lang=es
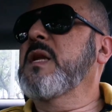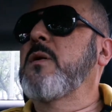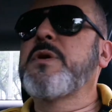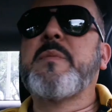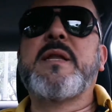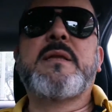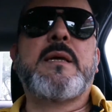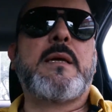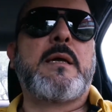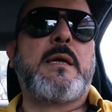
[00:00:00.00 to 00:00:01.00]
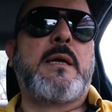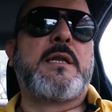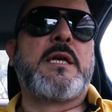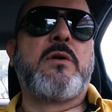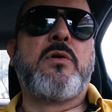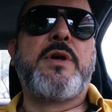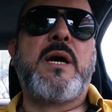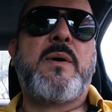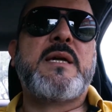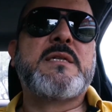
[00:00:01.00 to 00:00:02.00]
obviamente eh, la
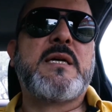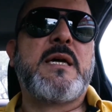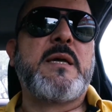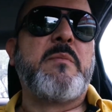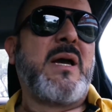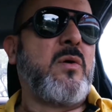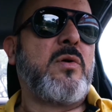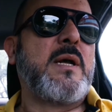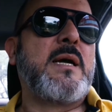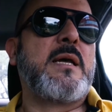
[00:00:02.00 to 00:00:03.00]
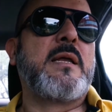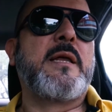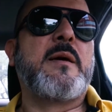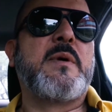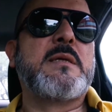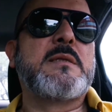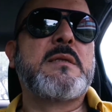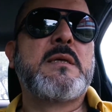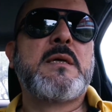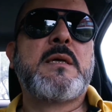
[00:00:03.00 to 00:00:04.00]
tecnología avanza y mejora cada día
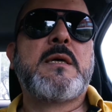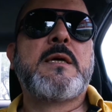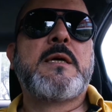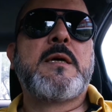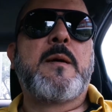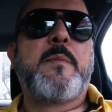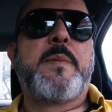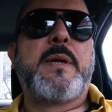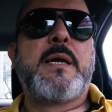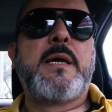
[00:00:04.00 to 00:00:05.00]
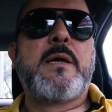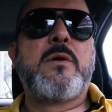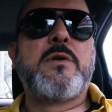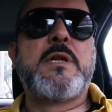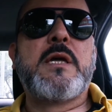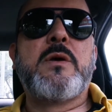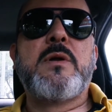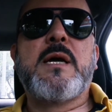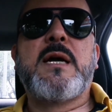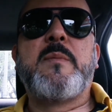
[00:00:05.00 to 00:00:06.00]
más, pero desde que
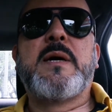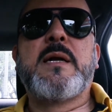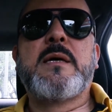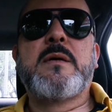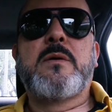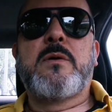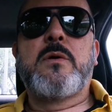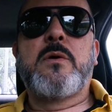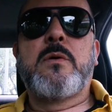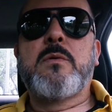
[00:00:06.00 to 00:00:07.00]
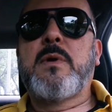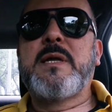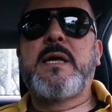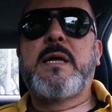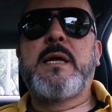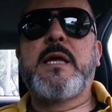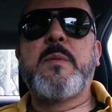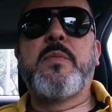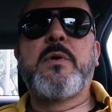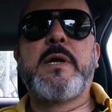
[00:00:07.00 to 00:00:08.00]
una cámara o cualquier
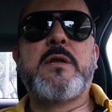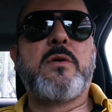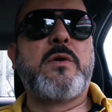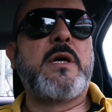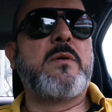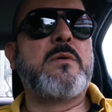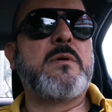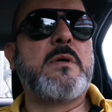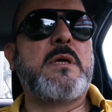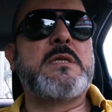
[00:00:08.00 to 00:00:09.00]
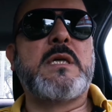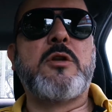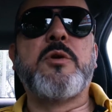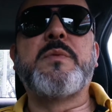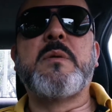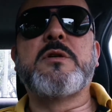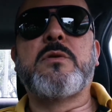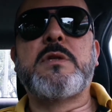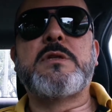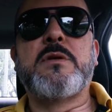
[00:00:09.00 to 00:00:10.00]
equipo electrónico esté en óptimas
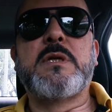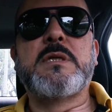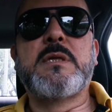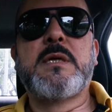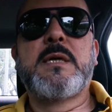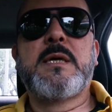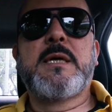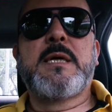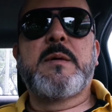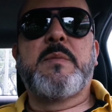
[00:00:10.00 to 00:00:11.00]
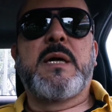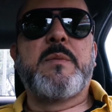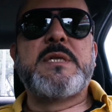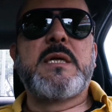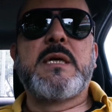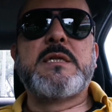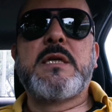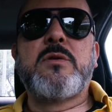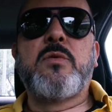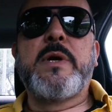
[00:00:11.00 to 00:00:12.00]
condiciones, para mí sigue
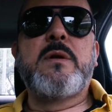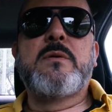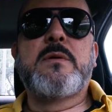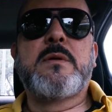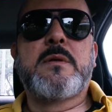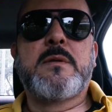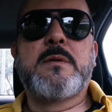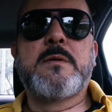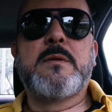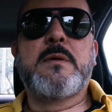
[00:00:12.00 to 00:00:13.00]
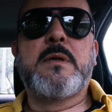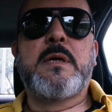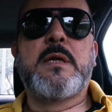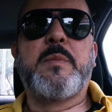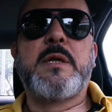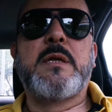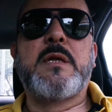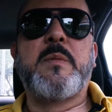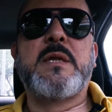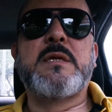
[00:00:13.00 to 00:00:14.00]
siendo bueno,
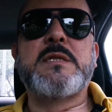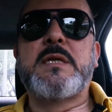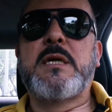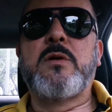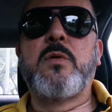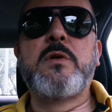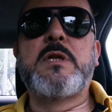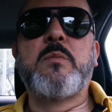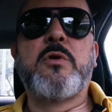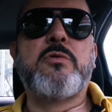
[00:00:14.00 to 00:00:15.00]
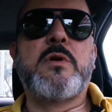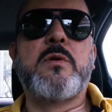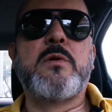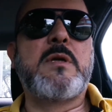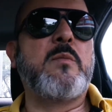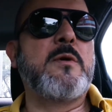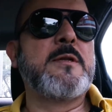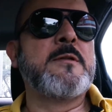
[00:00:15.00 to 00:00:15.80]
independientemente si es lo último o no es lo último.